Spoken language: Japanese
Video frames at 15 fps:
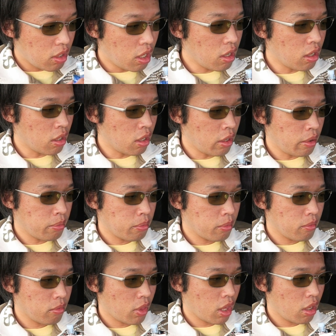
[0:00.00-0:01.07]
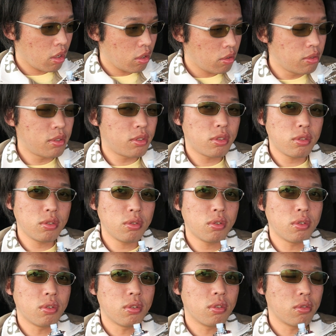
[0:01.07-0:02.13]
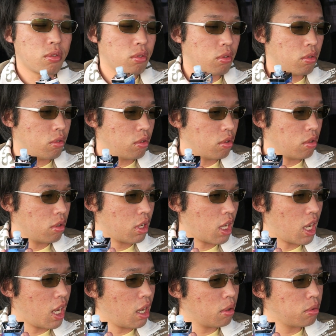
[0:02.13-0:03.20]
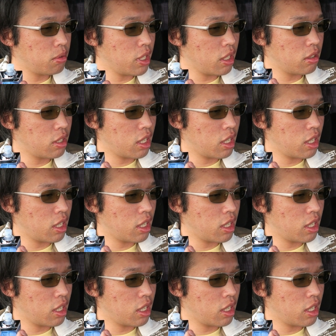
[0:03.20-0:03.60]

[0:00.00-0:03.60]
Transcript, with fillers: なんかね普通のこのカーフレ